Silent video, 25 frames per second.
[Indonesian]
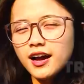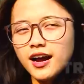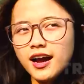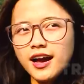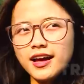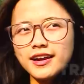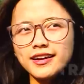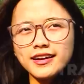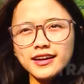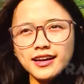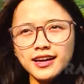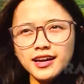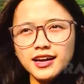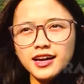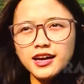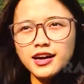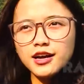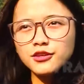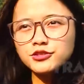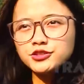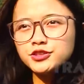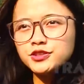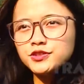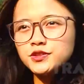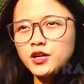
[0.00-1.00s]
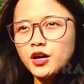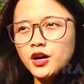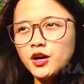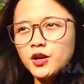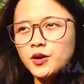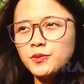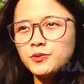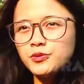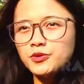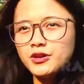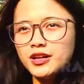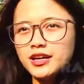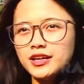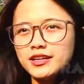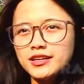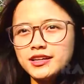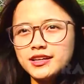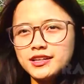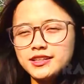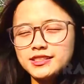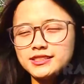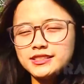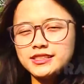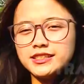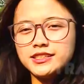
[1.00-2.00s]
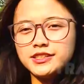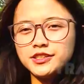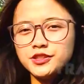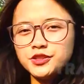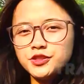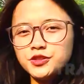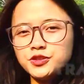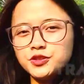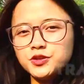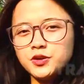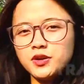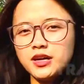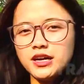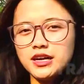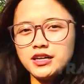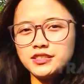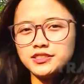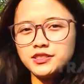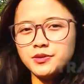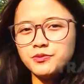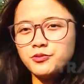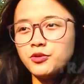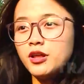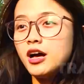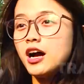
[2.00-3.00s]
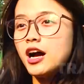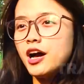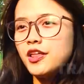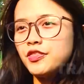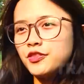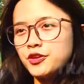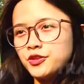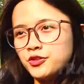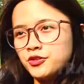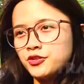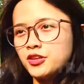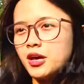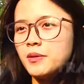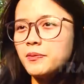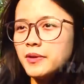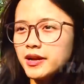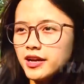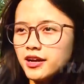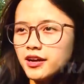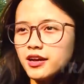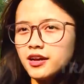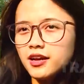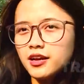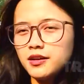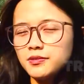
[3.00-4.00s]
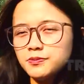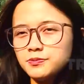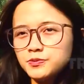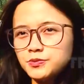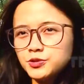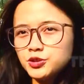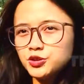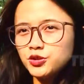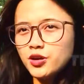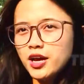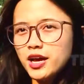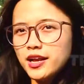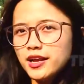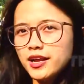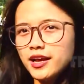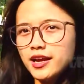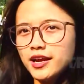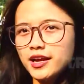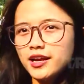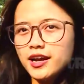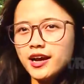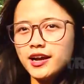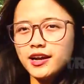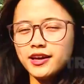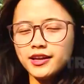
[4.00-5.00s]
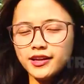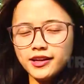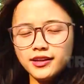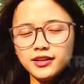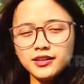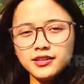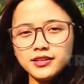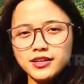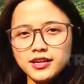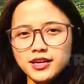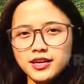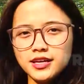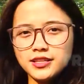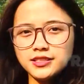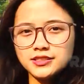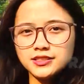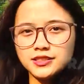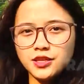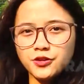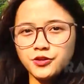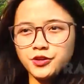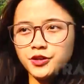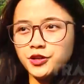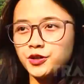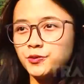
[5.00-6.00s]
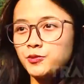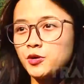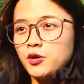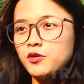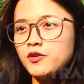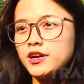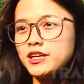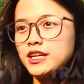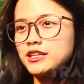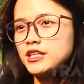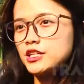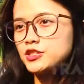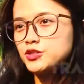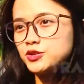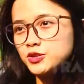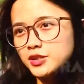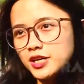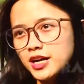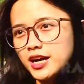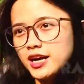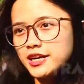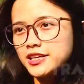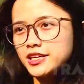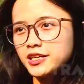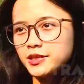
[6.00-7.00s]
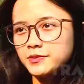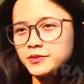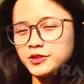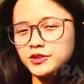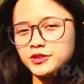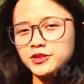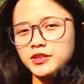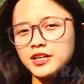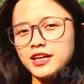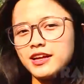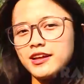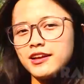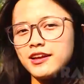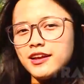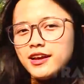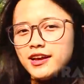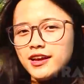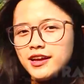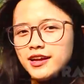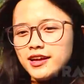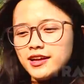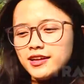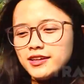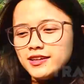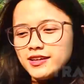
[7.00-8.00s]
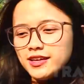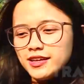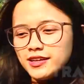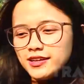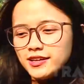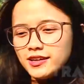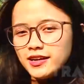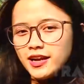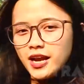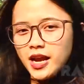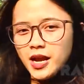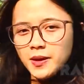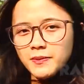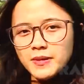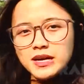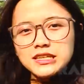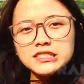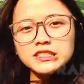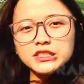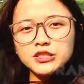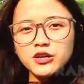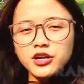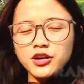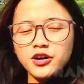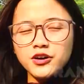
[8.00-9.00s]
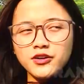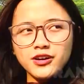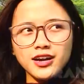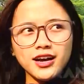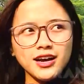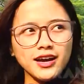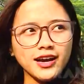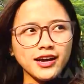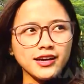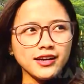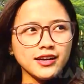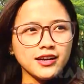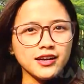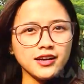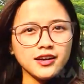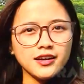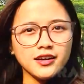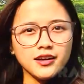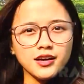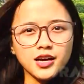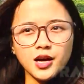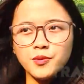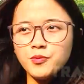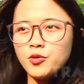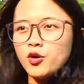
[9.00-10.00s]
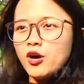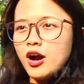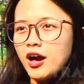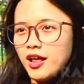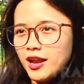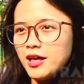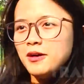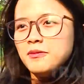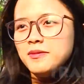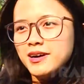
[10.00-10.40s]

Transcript: karena aku juga kalau pulang dari sini tuh suka jam pulang kantor terutama ya suka naik KRL dan selalu di gerbong wanita juga nih kebetulan dan emang sih orang-orang kayak nggak mau kalah